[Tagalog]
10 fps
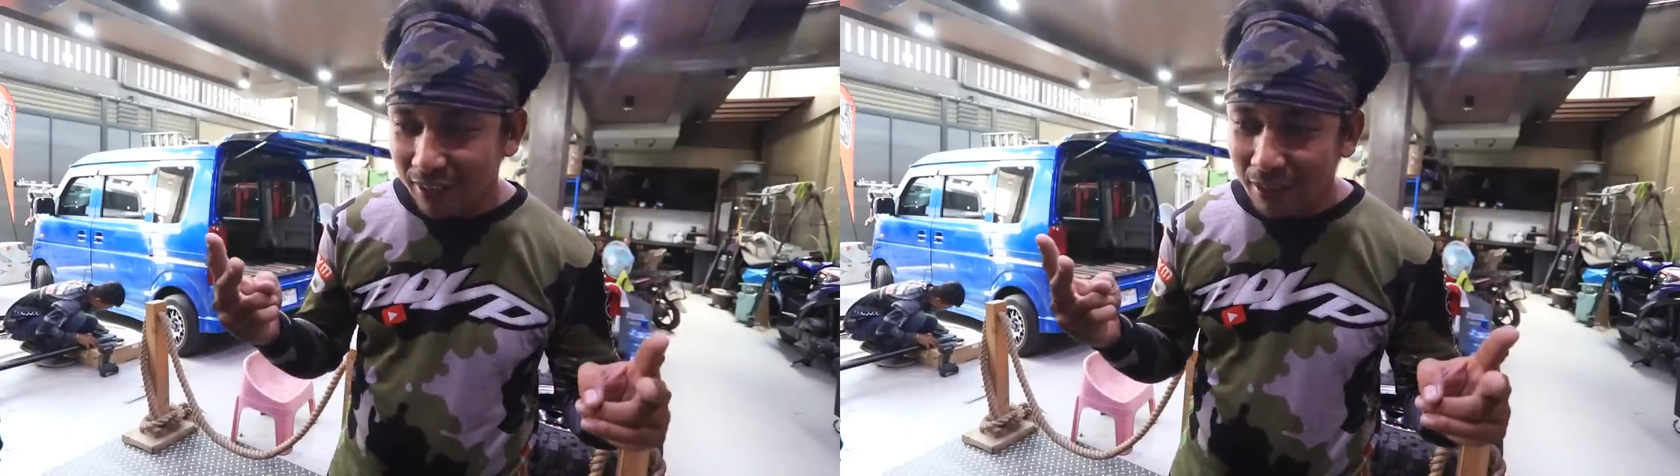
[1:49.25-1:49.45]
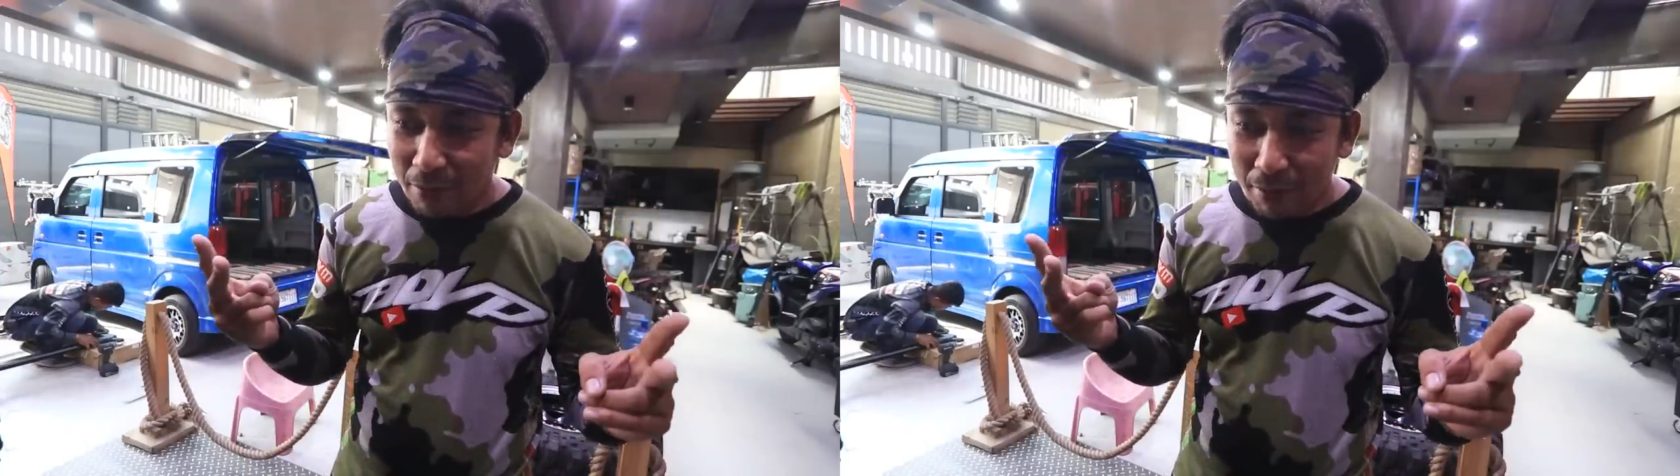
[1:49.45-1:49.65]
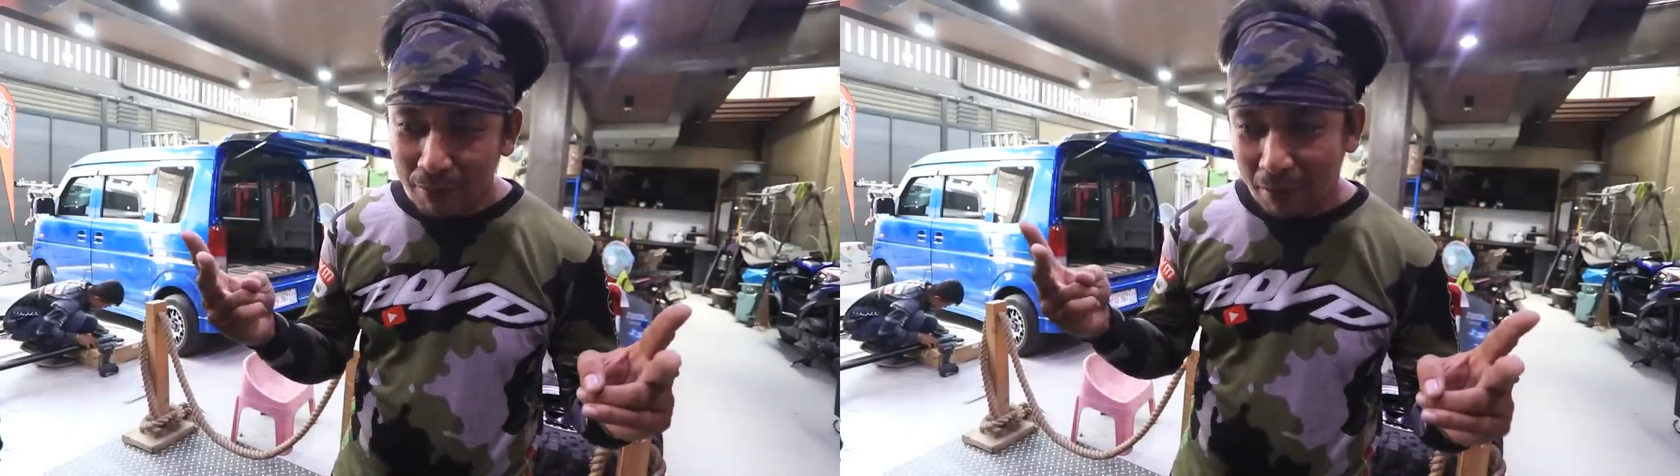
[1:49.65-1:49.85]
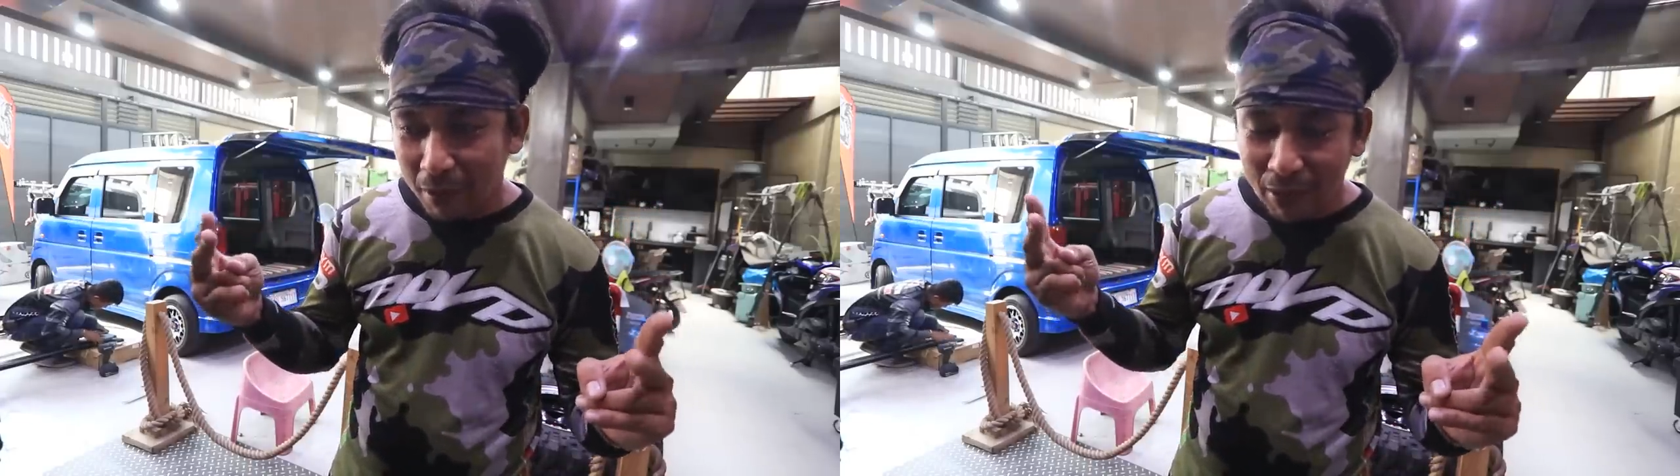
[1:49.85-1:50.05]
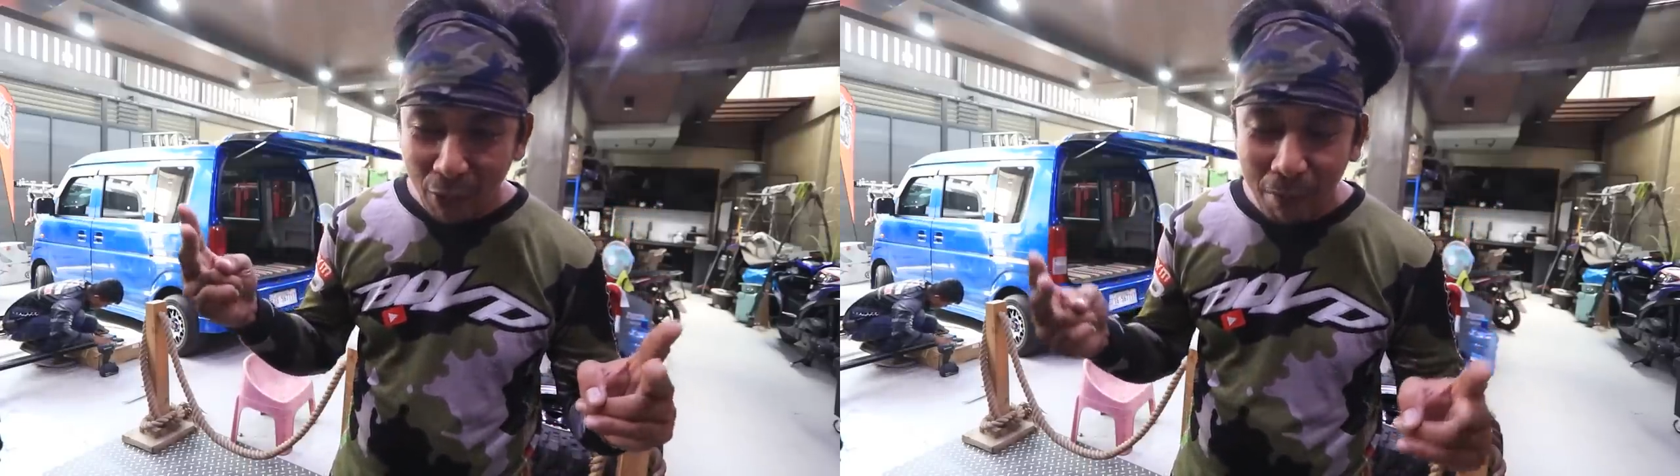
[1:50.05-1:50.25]
na
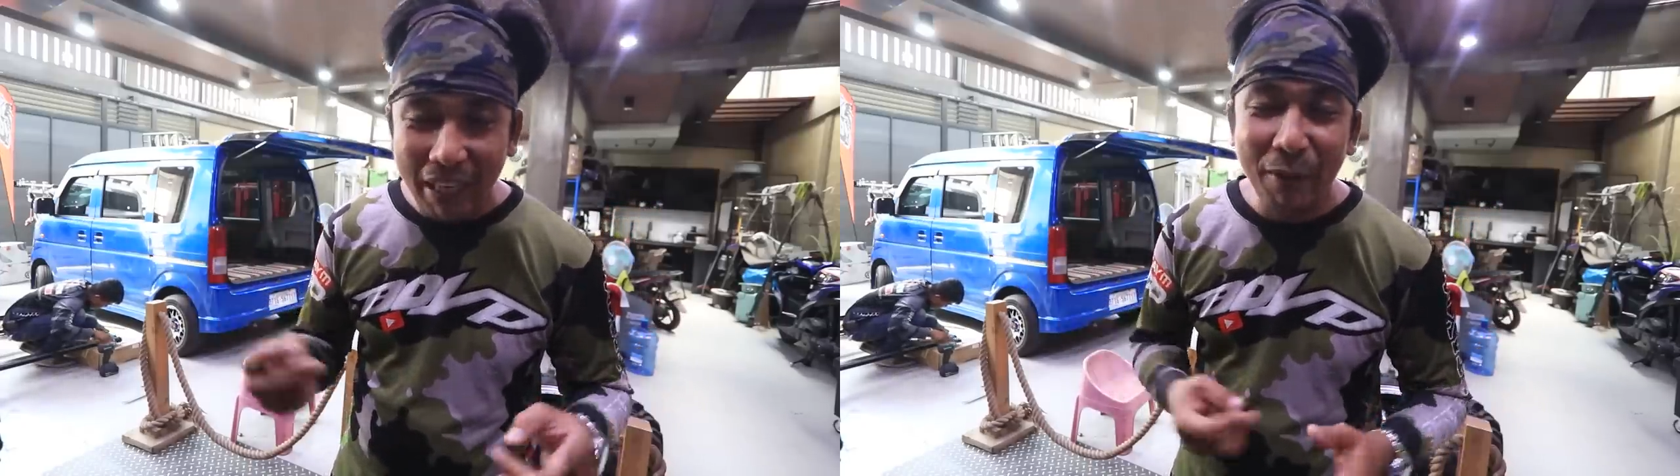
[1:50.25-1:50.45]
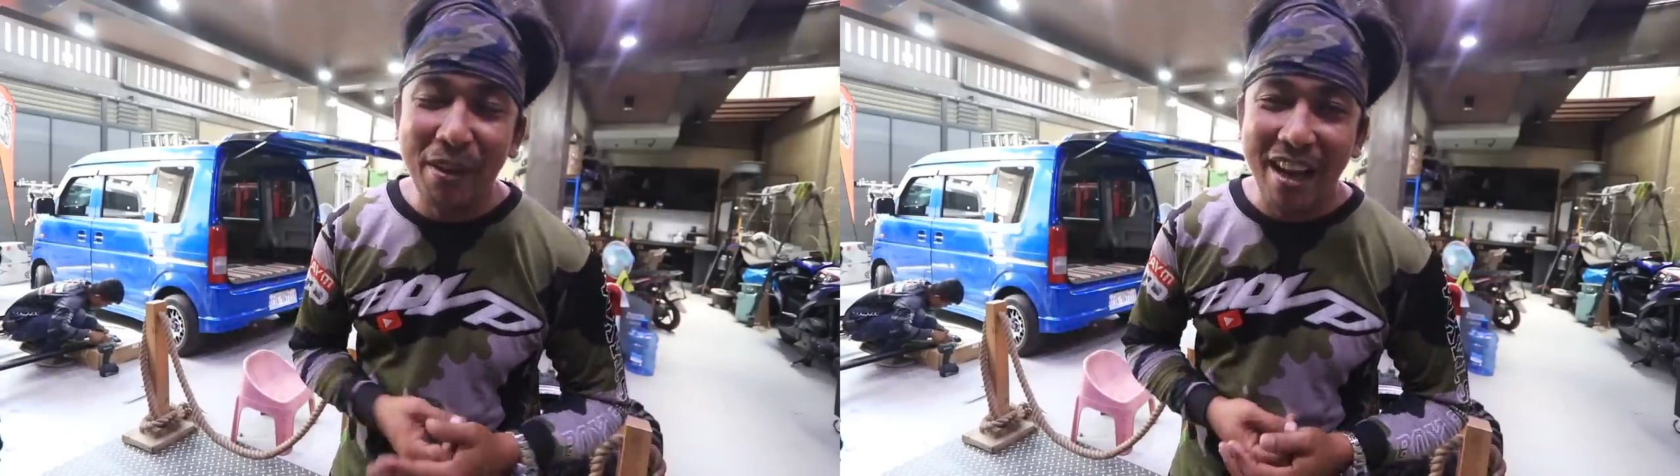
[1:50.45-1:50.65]
nababaliw-baliw